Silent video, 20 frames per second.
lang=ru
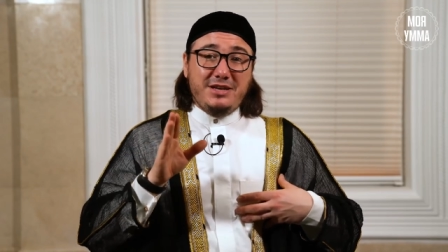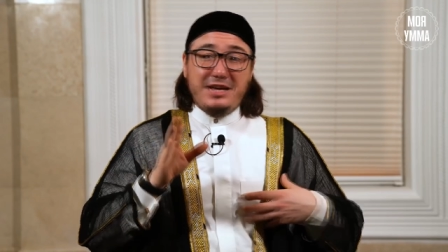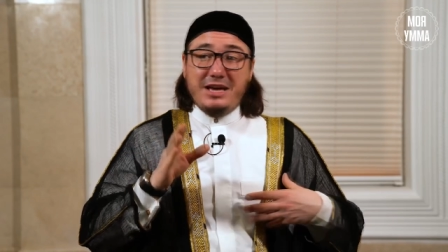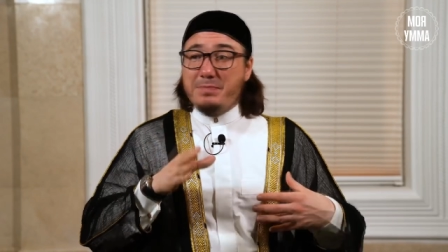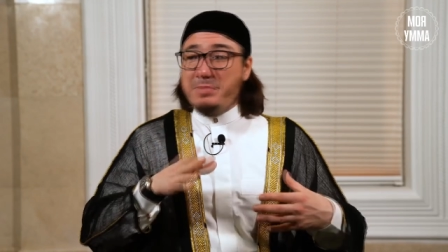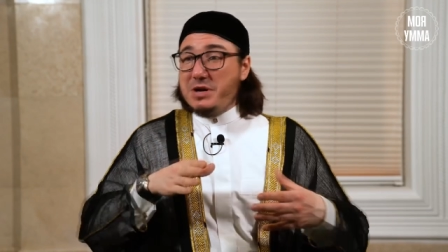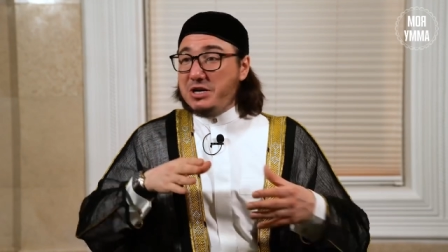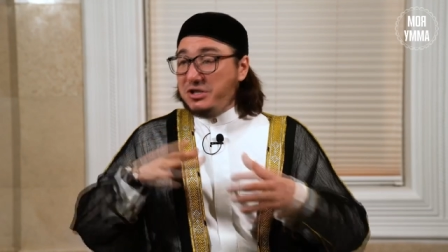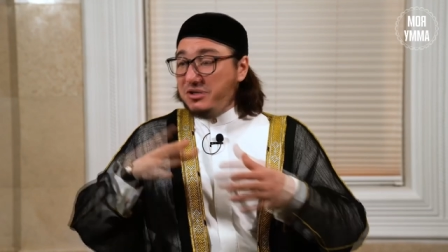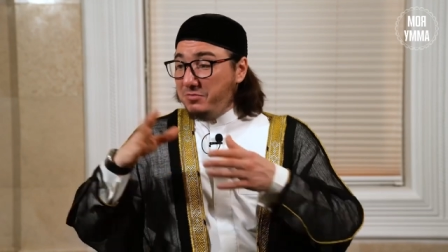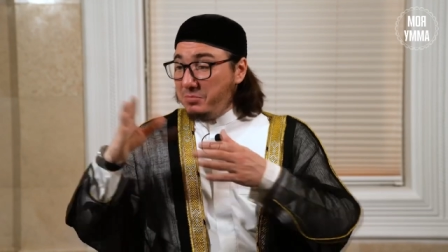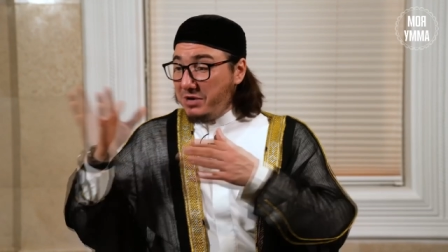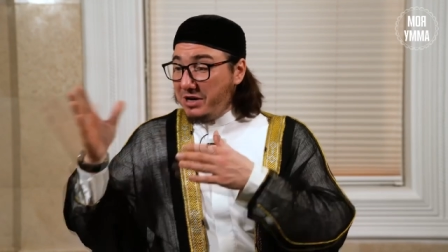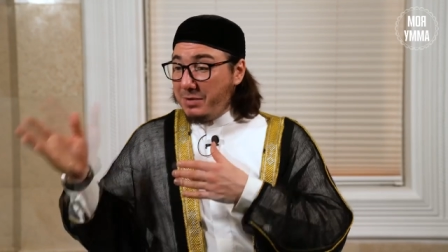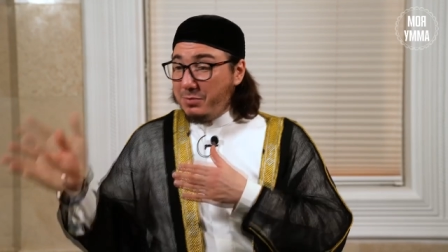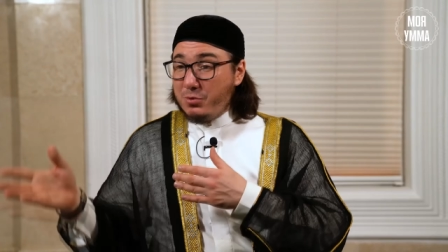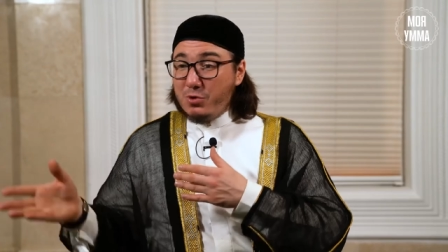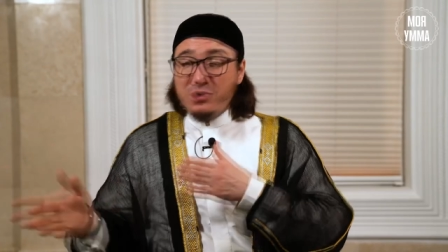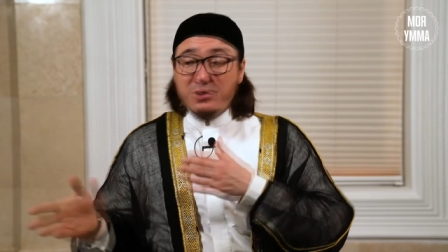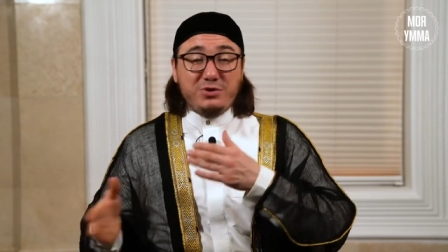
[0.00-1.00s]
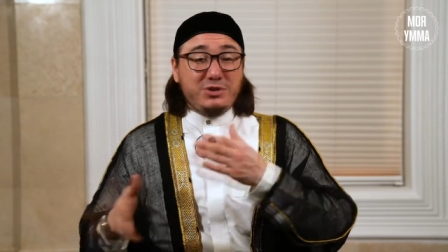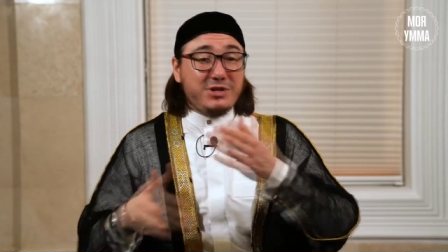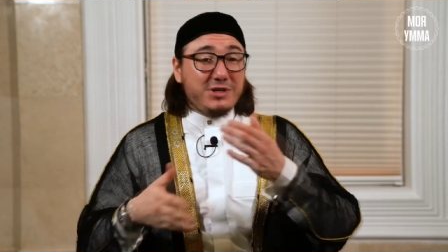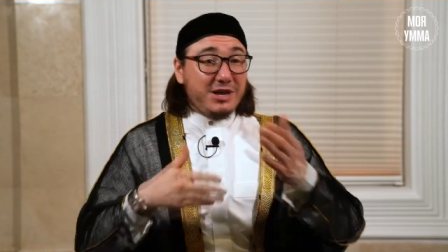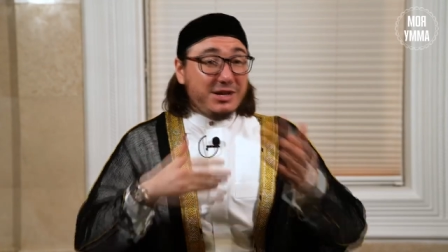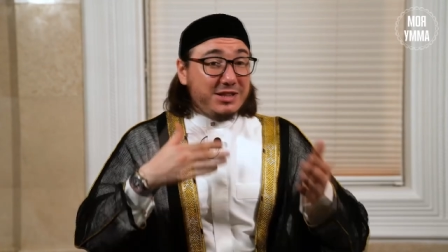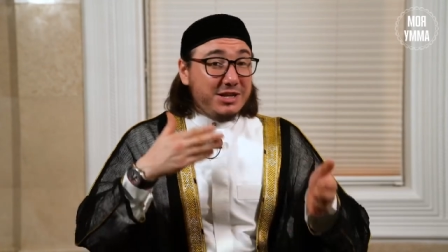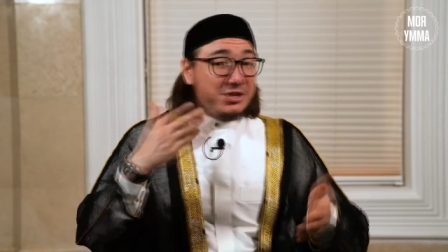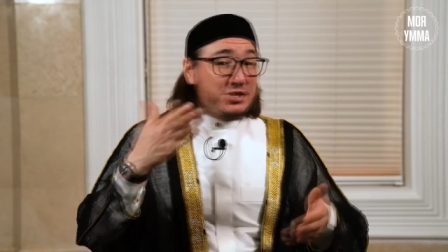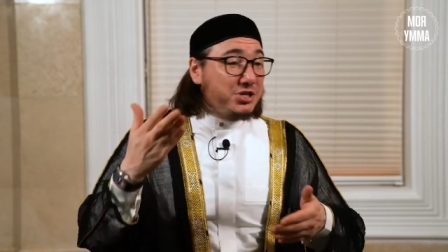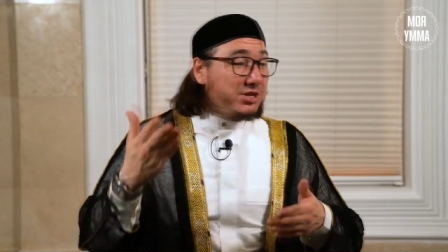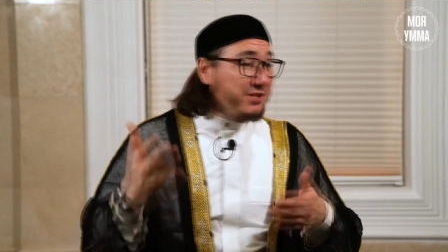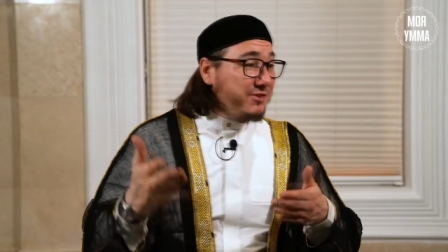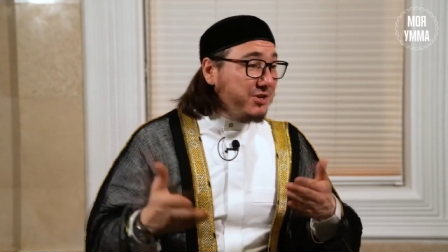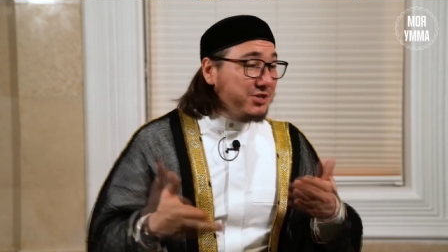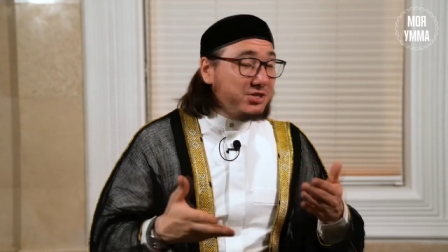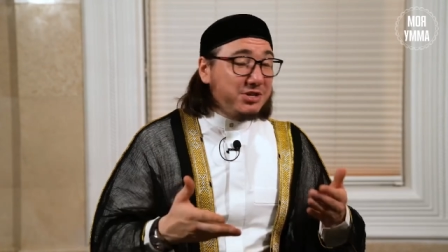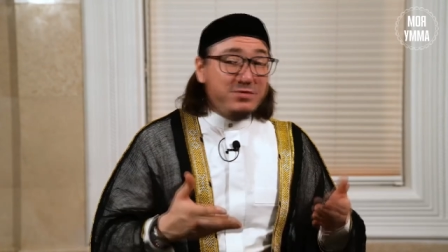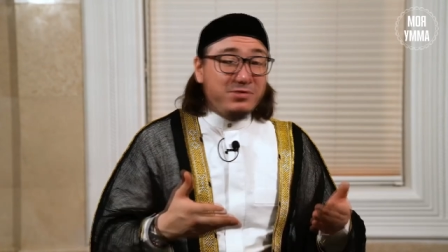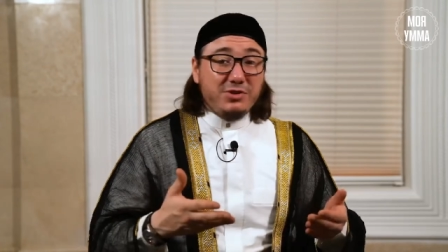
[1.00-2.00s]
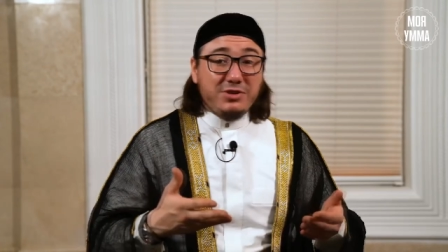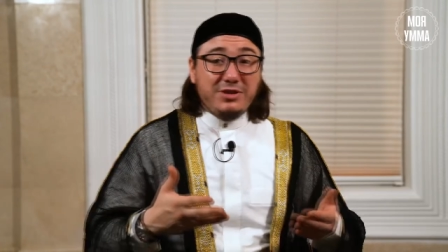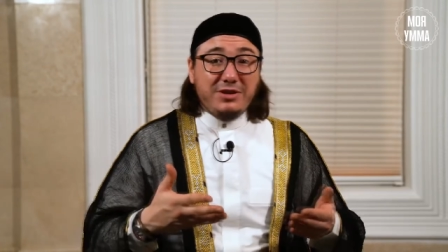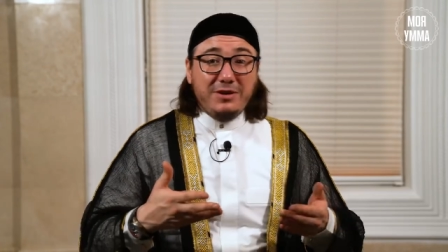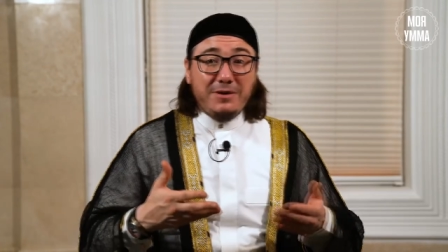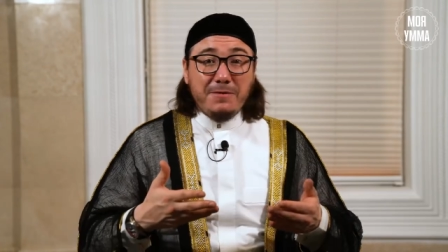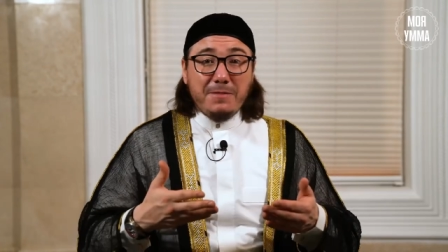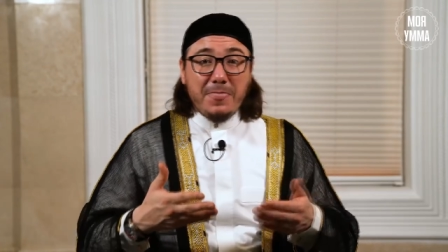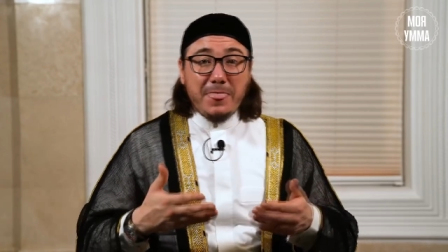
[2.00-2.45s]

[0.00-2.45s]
и опять же в мегаполисе, когда человек живет,